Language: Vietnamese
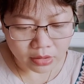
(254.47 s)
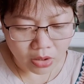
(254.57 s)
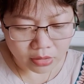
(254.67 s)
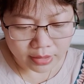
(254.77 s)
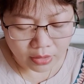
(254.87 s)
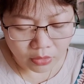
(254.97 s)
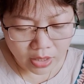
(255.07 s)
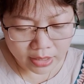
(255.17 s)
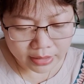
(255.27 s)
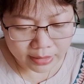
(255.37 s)
còn đậu
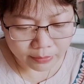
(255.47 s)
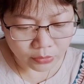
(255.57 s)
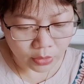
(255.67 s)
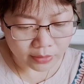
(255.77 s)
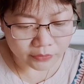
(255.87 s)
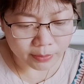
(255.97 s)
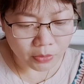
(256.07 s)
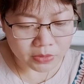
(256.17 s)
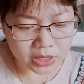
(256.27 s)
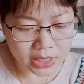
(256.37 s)
anh đem luyện với
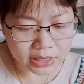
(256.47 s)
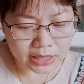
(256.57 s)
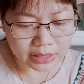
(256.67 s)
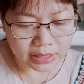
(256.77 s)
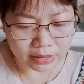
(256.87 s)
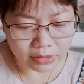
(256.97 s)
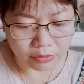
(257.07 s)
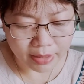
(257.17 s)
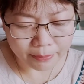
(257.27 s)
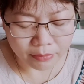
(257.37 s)
bông sơ chia thành nhiều
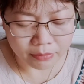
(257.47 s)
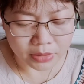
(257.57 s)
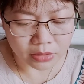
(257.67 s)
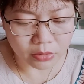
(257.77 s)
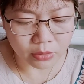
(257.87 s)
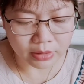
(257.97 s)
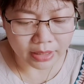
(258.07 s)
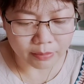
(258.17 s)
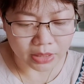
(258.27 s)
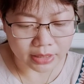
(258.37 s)
nắm mượn luôn
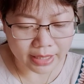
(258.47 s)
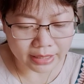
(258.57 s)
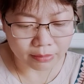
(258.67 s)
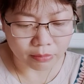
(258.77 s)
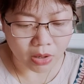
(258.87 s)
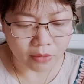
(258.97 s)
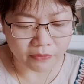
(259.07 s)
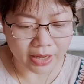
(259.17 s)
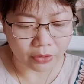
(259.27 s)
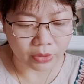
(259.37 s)
cái bị nát bỏ
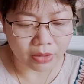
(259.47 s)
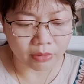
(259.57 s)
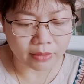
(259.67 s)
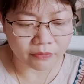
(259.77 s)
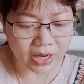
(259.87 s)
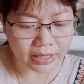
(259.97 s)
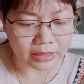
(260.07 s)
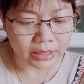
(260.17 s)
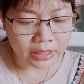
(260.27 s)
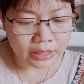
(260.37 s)
vào đeo lên vai
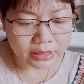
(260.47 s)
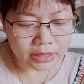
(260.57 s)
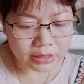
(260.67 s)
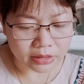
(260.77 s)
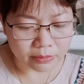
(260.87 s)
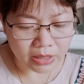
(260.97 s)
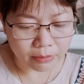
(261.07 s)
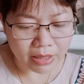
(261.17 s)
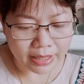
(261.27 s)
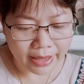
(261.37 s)
khi từ việc
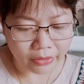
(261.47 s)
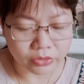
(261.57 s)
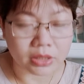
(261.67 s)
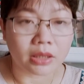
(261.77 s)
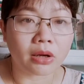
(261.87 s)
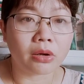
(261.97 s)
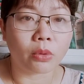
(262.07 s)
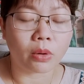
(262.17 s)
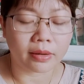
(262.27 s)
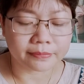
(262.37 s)
bà lão chỉnh nói
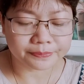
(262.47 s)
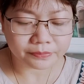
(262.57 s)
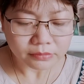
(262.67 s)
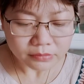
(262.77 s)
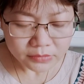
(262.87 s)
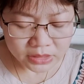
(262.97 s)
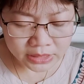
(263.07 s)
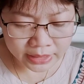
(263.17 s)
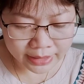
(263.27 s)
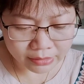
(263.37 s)
đùa
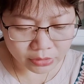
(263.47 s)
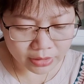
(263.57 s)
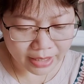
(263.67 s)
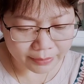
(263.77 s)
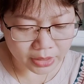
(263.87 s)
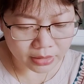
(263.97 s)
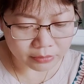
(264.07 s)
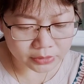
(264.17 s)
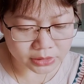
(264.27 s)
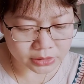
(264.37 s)
khi nào tôi làm lên
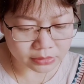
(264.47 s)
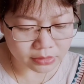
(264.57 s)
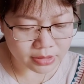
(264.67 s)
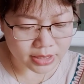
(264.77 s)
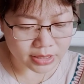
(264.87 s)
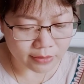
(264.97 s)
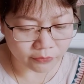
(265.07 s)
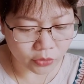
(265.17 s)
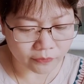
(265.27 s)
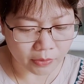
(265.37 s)
ông tướng tôi sẽ xin
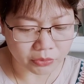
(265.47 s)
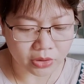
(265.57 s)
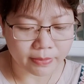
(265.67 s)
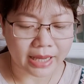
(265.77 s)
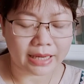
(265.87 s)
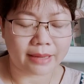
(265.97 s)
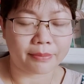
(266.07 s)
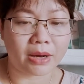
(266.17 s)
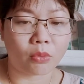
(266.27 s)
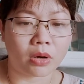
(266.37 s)
vua phong cho bà làm
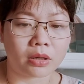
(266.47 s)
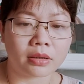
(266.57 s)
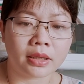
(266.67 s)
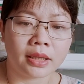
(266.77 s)
bà quận